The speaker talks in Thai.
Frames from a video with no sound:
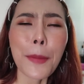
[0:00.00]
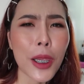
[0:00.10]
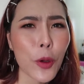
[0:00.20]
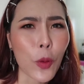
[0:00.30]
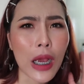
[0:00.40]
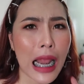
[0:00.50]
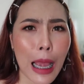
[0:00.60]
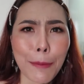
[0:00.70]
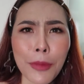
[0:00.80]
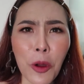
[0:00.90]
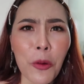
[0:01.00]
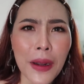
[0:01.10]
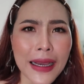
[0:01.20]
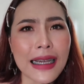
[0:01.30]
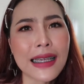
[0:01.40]
ผิวคล้ำลง
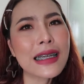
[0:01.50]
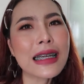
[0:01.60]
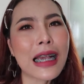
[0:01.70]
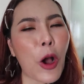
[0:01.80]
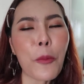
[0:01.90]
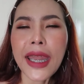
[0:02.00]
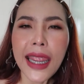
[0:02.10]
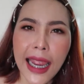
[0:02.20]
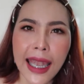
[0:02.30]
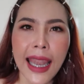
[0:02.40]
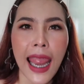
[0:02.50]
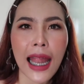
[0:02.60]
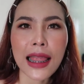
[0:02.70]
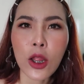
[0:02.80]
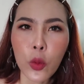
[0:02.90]
เลยคือเขาไม่ได้กันแด
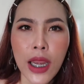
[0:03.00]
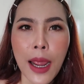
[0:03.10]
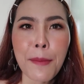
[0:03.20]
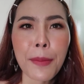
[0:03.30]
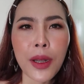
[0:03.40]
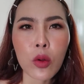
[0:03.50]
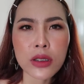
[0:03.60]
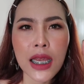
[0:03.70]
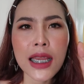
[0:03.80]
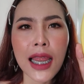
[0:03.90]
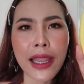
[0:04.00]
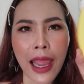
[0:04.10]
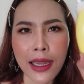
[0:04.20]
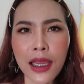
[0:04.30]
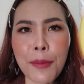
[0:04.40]
ดแต่ตัวเนี้ยมันเป็นโลชั่นกันแด
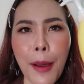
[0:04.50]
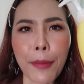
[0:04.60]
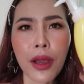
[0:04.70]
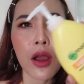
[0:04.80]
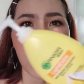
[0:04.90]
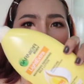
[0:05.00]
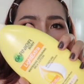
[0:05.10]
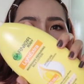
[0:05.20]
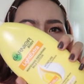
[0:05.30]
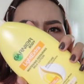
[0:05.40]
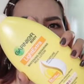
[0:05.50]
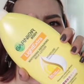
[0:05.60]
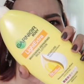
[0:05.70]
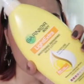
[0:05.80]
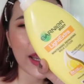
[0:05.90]
ดที่แบบควรพ
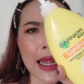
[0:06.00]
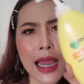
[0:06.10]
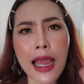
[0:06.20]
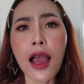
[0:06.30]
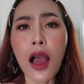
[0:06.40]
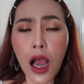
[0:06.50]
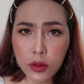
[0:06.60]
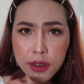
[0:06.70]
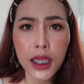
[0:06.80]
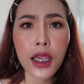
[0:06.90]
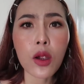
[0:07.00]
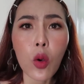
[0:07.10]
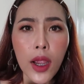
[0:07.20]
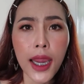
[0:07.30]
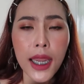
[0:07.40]
กไว้นะเอาจริงโอ
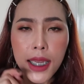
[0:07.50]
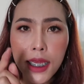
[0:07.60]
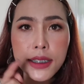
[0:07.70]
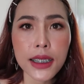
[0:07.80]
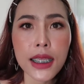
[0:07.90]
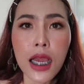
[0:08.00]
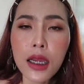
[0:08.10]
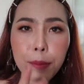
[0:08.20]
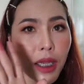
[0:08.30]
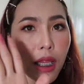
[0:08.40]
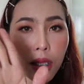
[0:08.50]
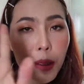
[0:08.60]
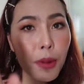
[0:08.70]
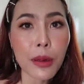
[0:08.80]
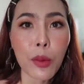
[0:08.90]
เคดีจริงถ้าเกิดไม่ดี
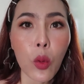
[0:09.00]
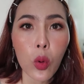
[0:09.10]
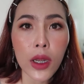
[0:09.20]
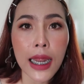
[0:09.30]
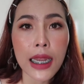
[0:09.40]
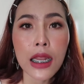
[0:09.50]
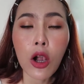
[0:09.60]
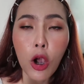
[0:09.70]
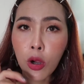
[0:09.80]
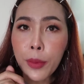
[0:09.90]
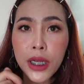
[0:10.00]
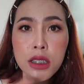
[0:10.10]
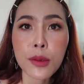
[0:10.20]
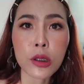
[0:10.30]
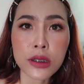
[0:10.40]
นี่ไม่มาดเลยนะแล้วเขาก็ไม่ได้
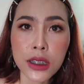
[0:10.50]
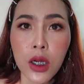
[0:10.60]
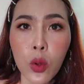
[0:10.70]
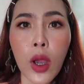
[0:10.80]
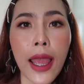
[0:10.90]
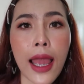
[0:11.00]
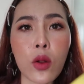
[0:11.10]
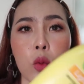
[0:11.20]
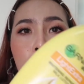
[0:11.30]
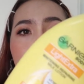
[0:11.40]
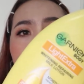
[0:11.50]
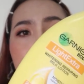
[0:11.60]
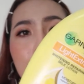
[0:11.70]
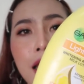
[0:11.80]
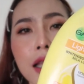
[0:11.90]
สปอนเซอร์ด้วยดู
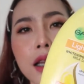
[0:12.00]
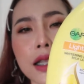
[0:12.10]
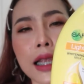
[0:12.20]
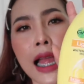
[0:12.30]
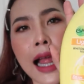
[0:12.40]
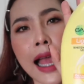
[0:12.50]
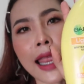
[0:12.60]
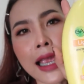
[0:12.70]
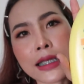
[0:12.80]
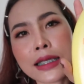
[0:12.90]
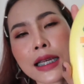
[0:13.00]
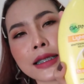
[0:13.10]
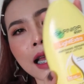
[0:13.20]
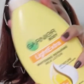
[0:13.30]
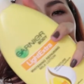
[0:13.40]
ถ้าเกิดใครอยากจะ
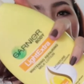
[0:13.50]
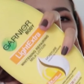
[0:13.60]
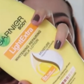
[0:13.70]
ใช้ก็